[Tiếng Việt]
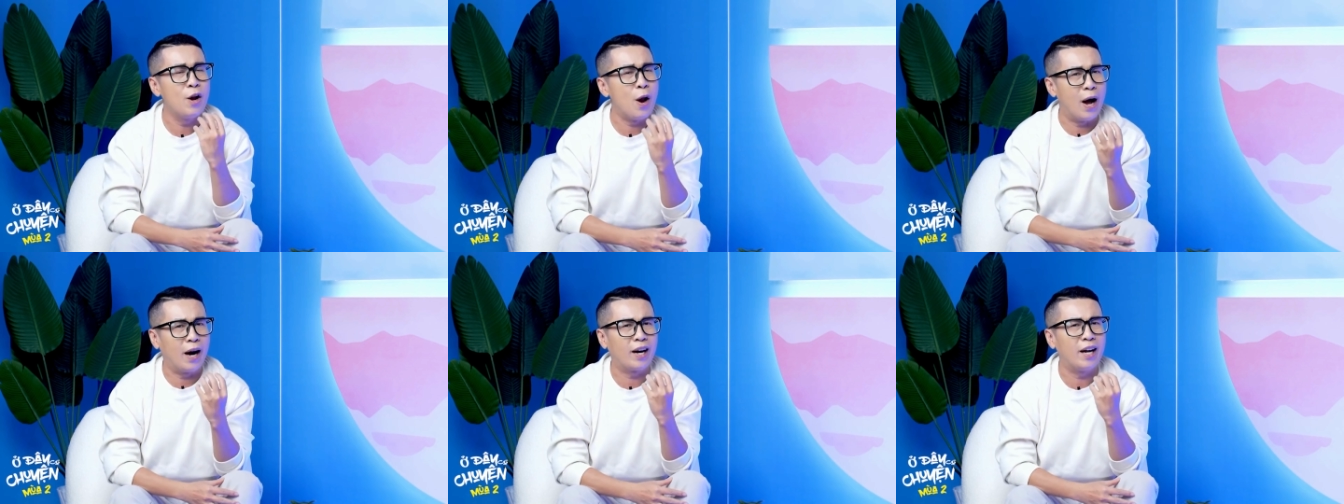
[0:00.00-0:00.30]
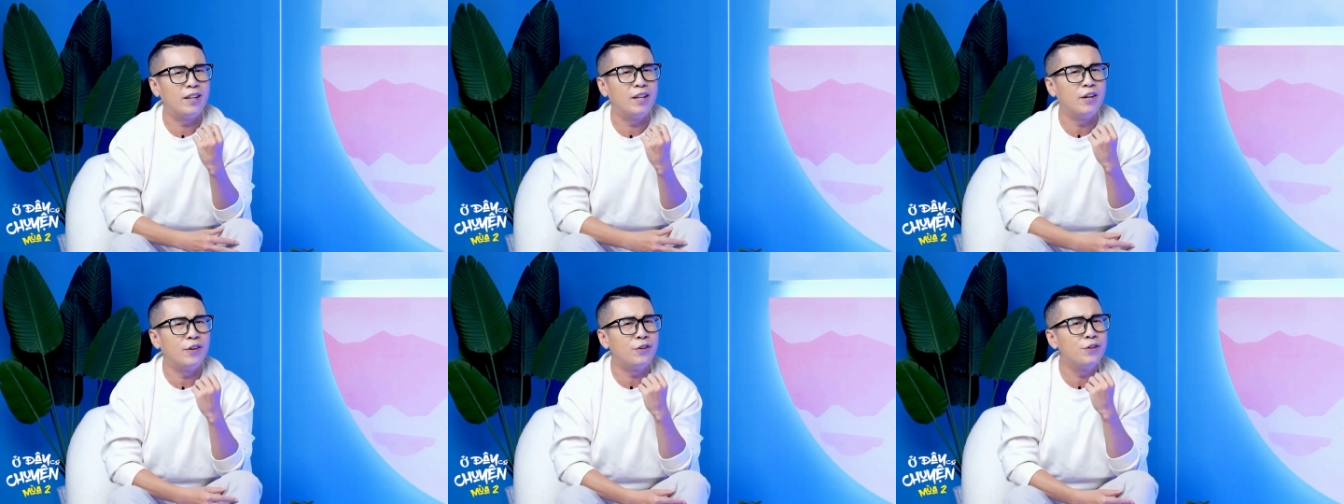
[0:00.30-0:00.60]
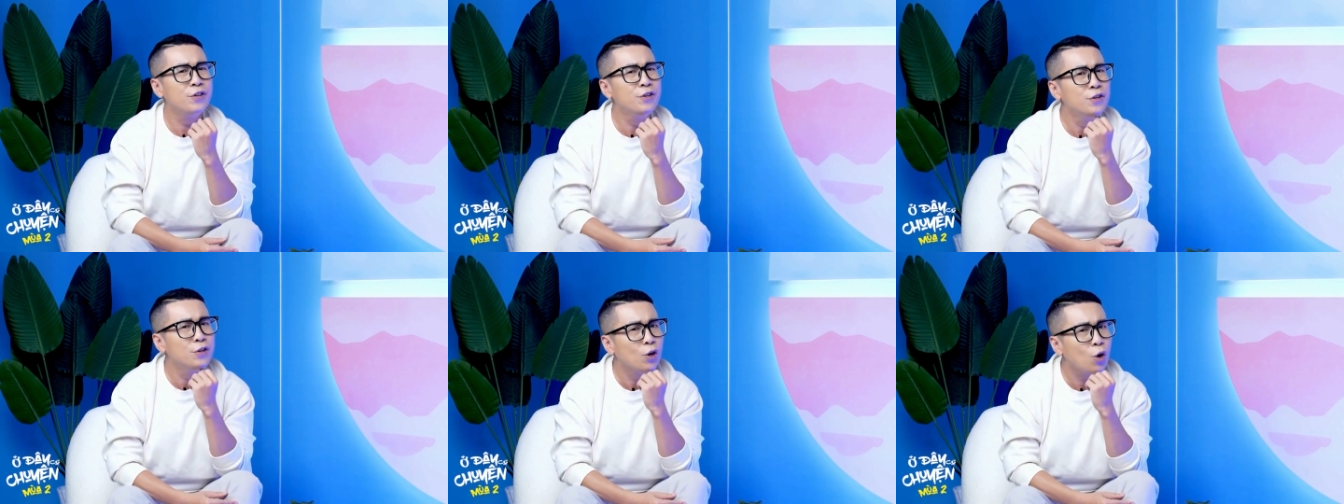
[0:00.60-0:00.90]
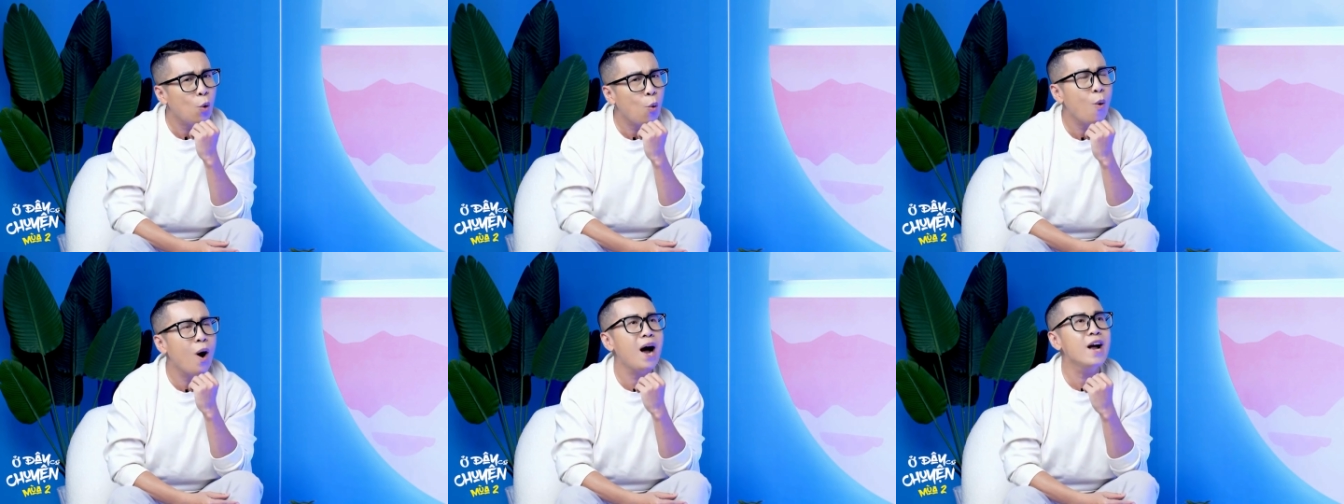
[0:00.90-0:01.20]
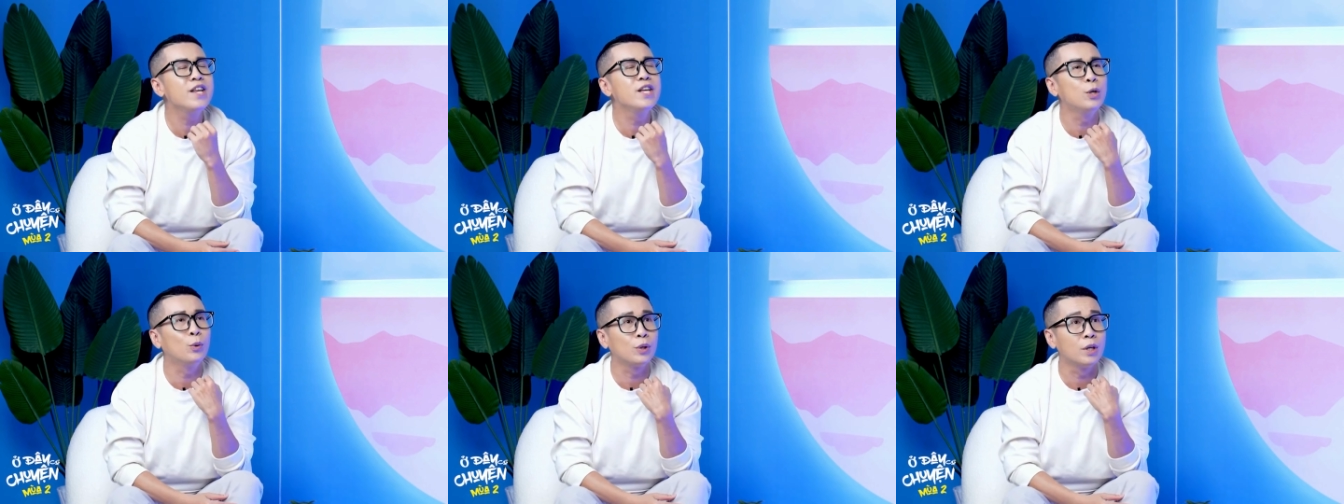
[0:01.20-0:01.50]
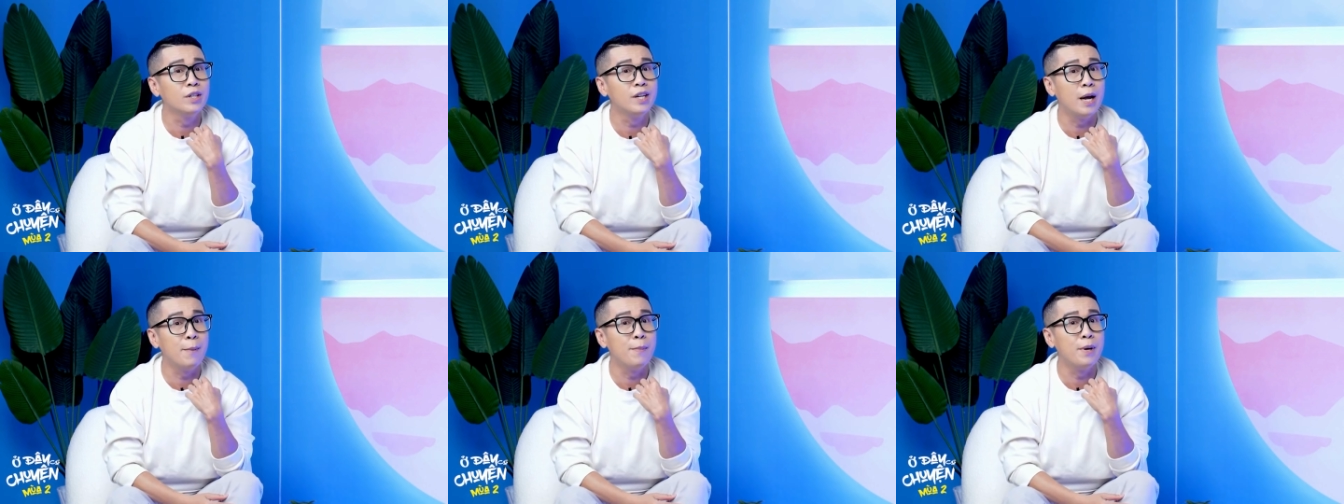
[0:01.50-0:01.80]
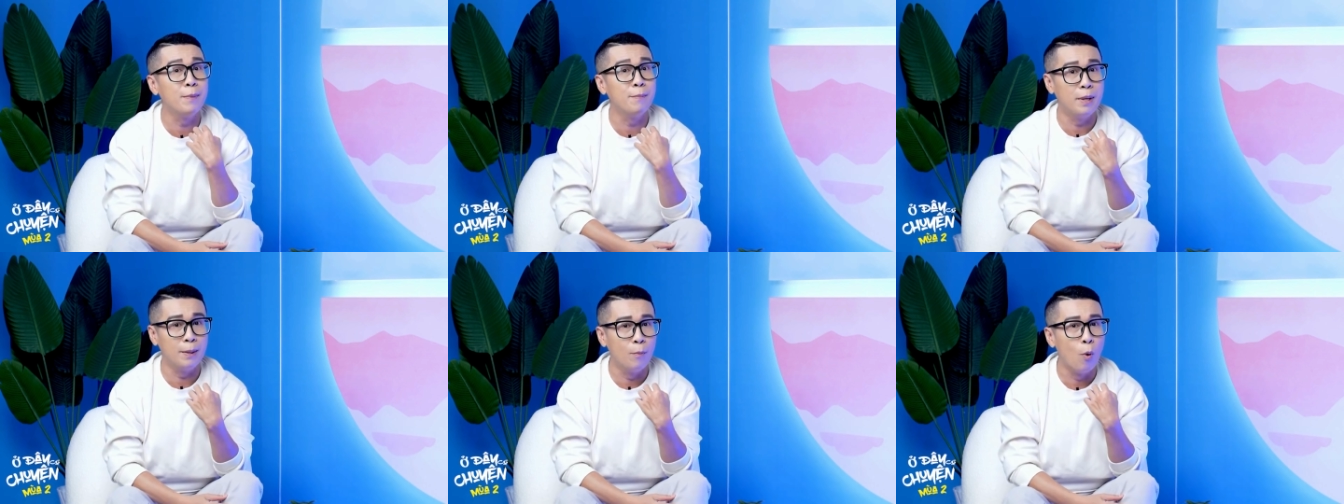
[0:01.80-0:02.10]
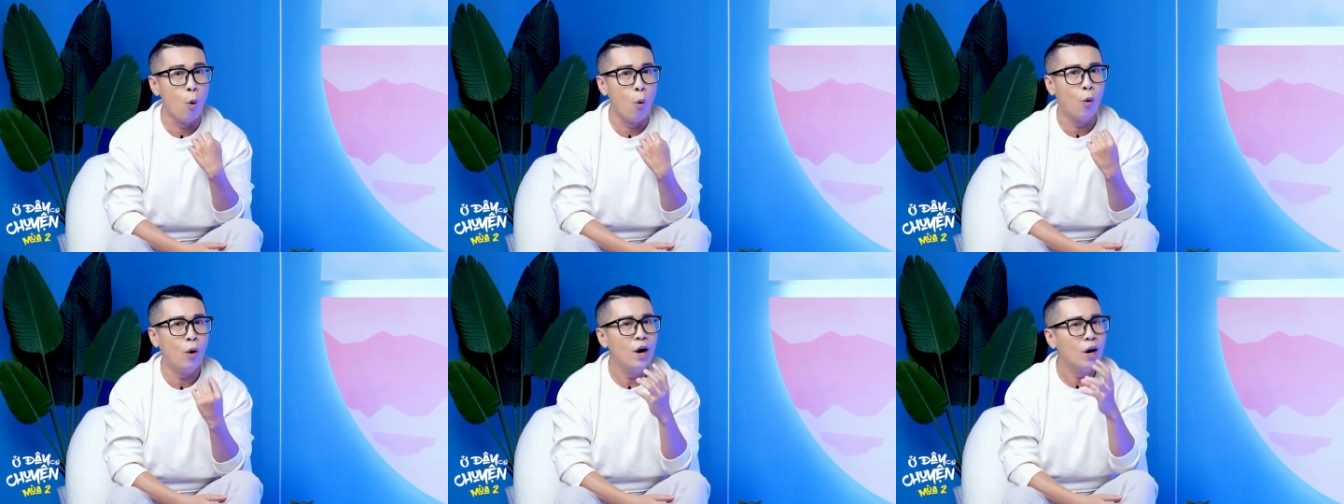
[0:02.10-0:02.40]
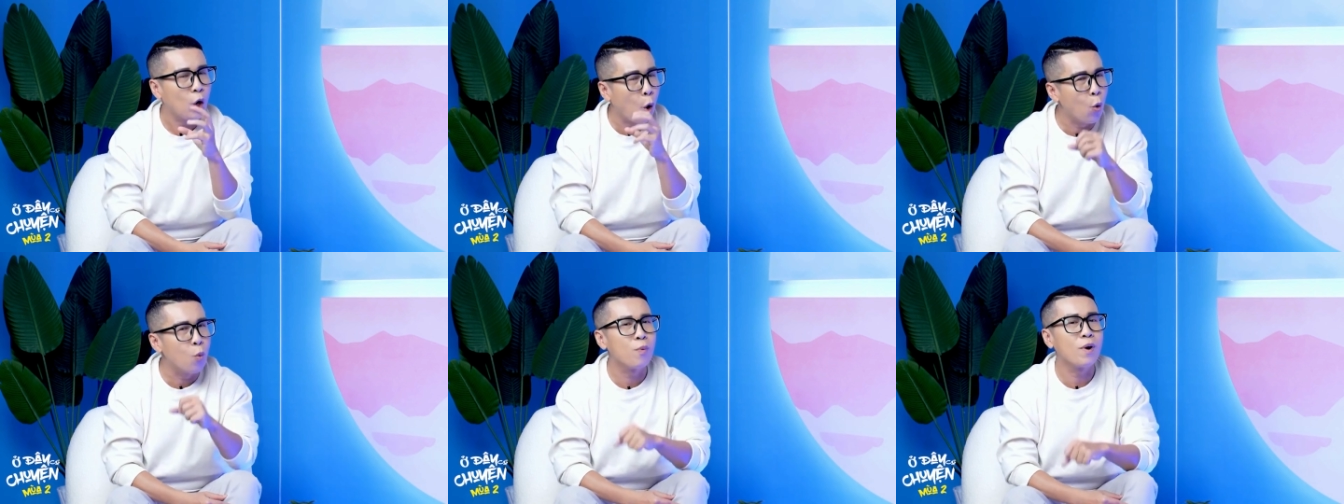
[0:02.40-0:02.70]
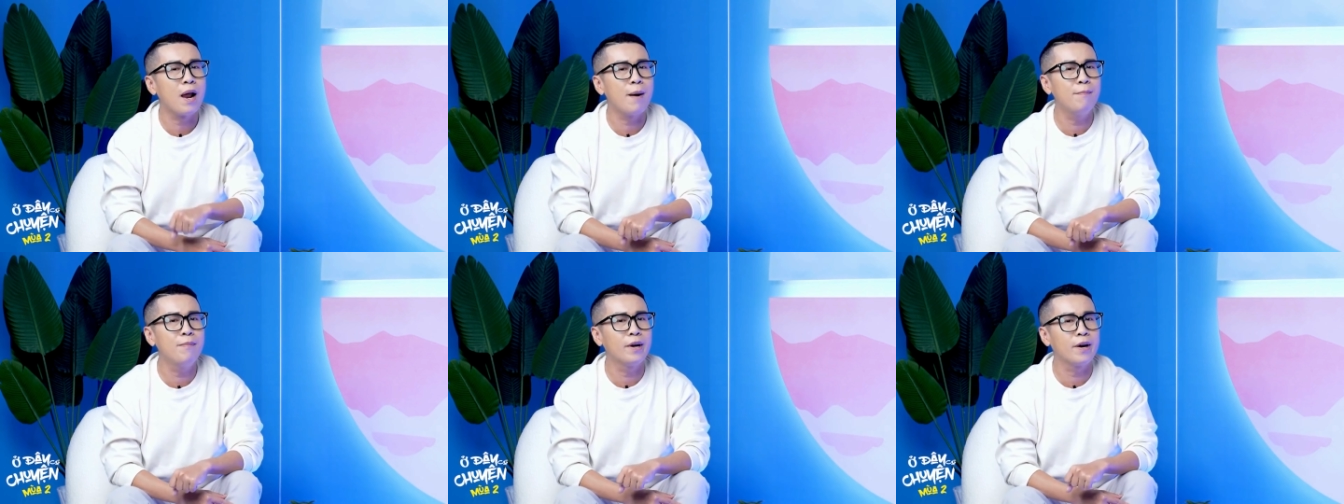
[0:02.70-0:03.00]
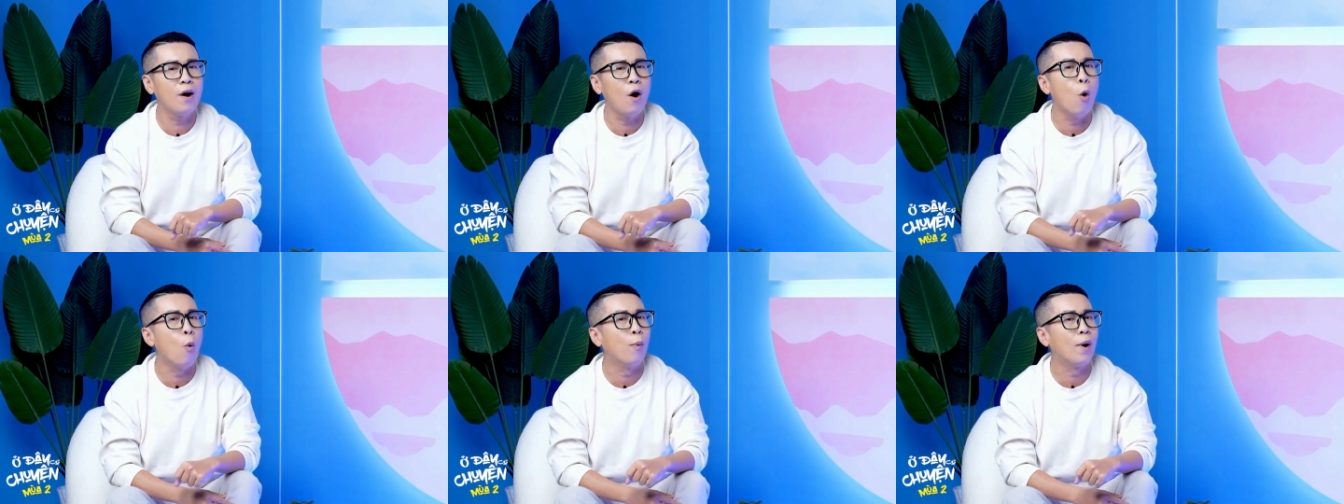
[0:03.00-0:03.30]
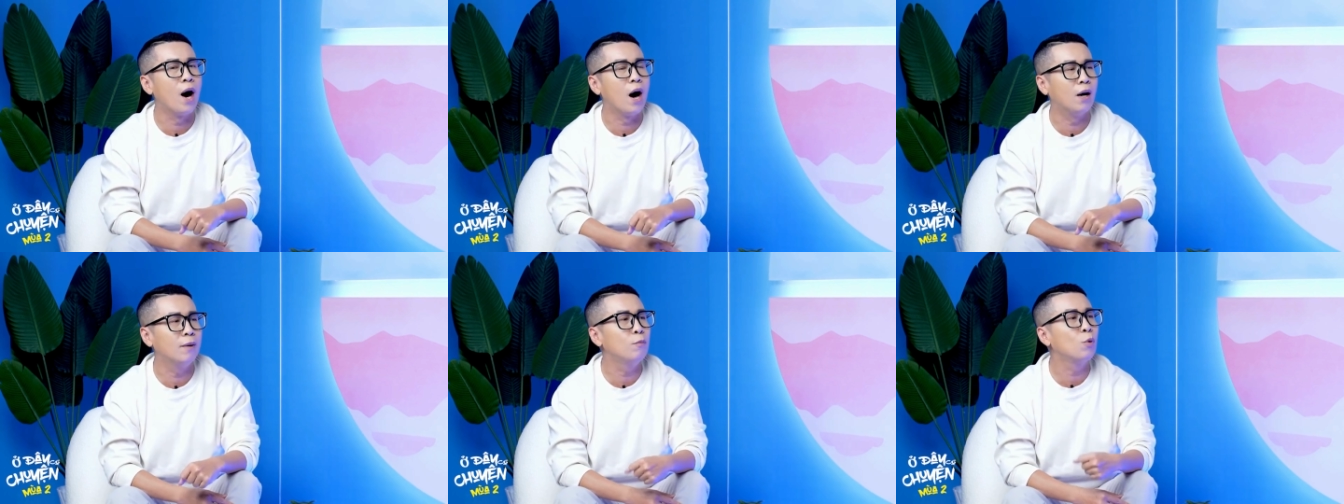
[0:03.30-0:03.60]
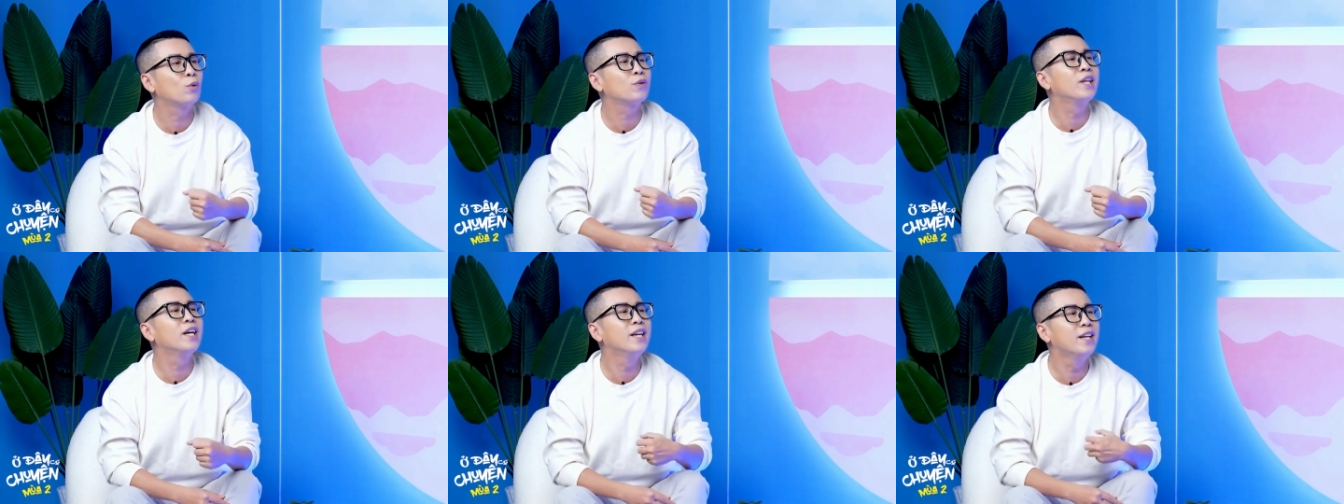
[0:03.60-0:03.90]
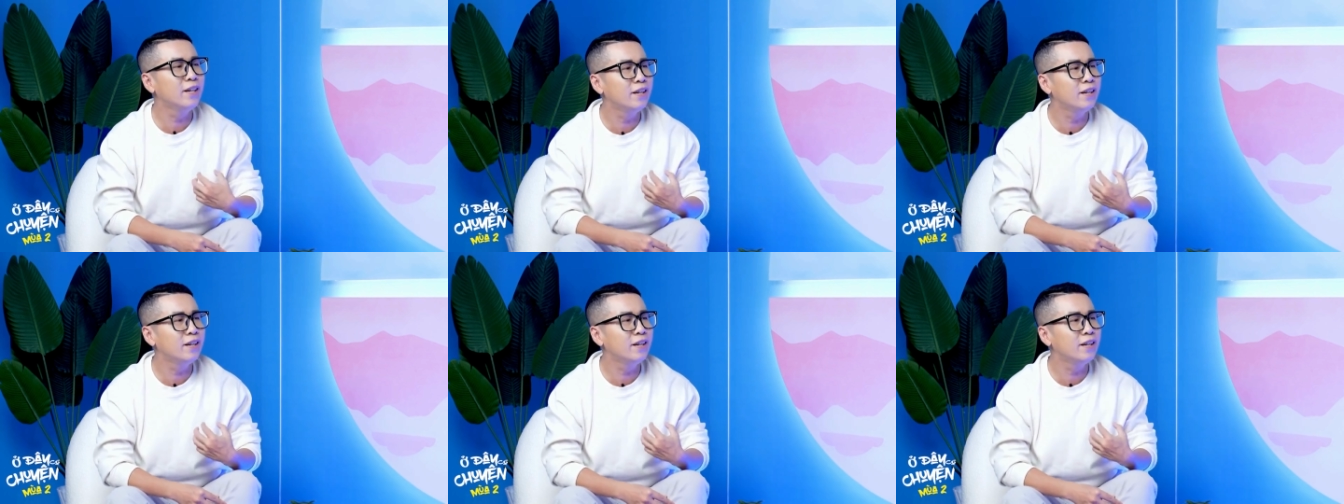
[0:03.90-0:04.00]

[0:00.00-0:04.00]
giai đoạn này thì chưa có quá nhiều thứ để mình bị buồn, cùng lắm là nó hụt hẫng một